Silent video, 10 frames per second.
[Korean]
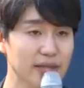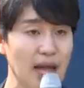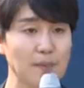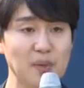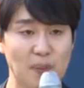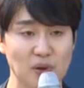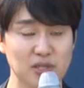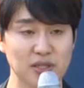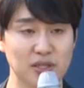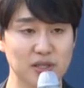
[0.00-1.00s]
탑 몇
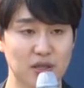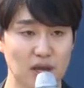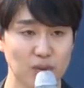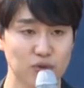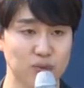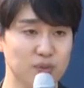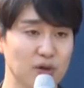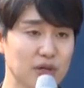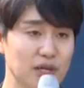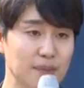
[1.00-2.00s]
퍼센트는
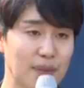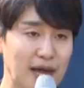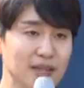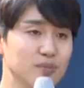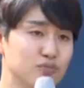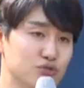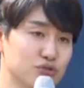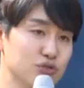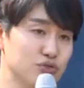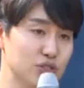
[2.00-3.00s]
분명히 많은
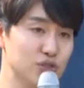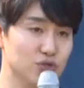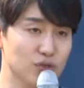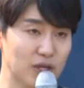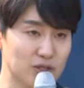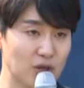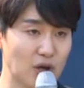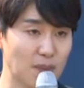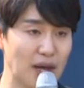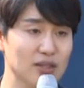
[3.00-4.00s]
부를 누릴 수가
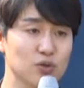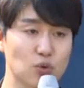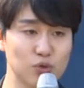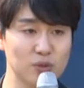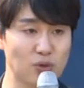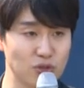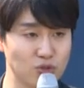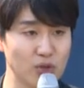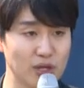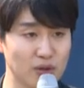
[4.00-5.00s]
있어요. 많은 돈을 벌
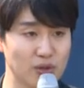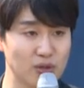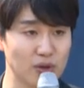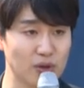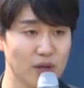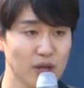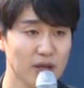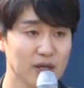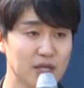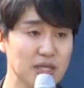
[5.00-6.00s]
수가 있거든요.
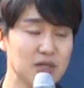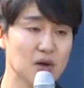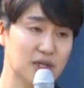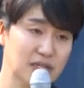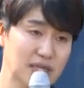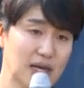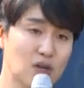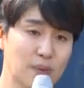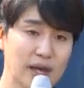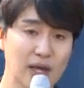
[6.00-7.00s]
그래서 그
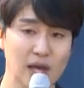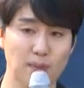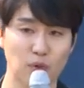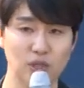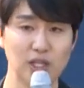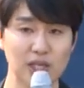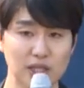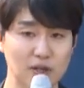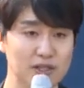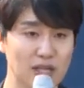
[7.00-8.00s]
산업에 본인이
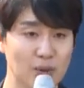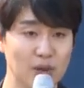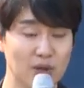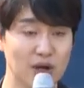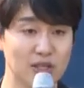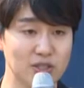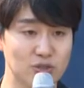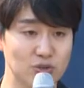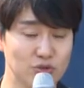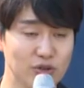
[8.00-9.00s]
있던 산업에
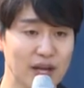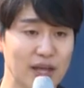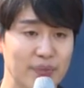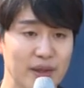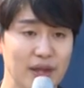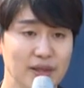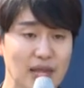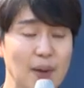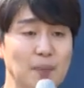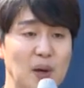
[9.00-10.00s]
들어가는 순간
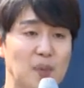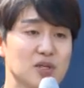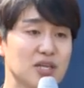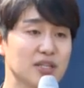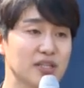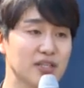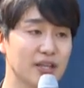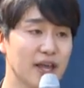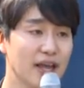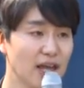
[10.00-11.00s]
탑 몇
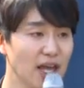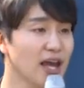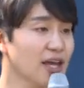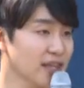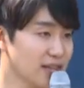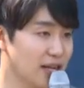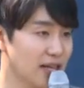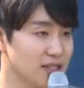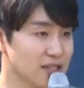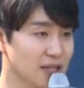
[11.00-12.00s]
퍼센트는
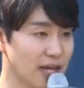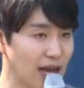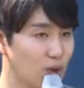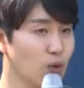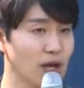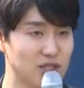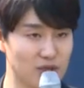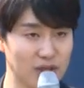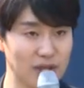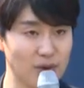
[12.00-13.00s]
해야겠다라는 각오가
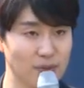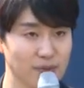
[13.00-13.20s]
있어야 돼요.